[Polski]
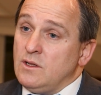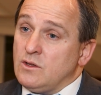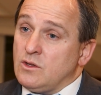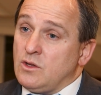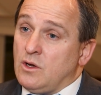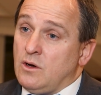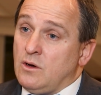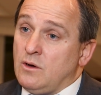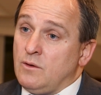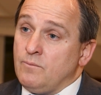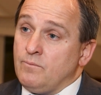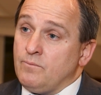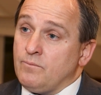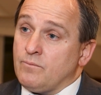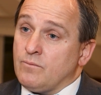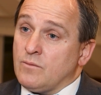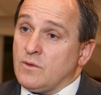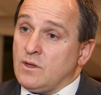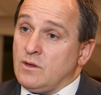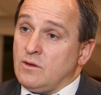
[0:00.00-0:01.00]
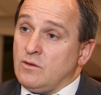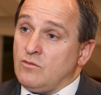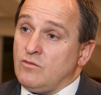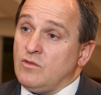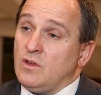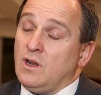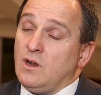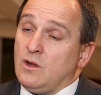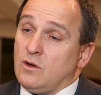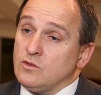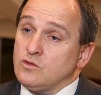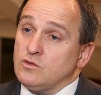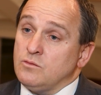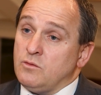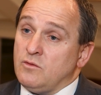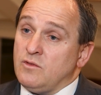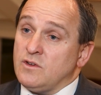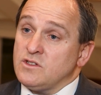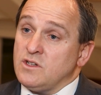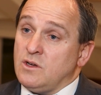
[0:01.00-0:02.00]
to mm, wiele
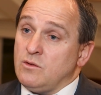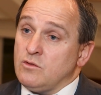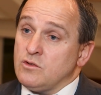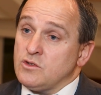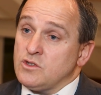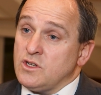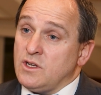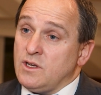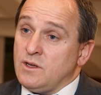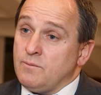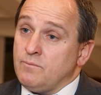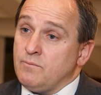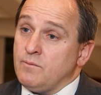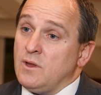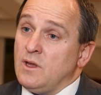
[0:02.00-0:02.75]
osób uważało, że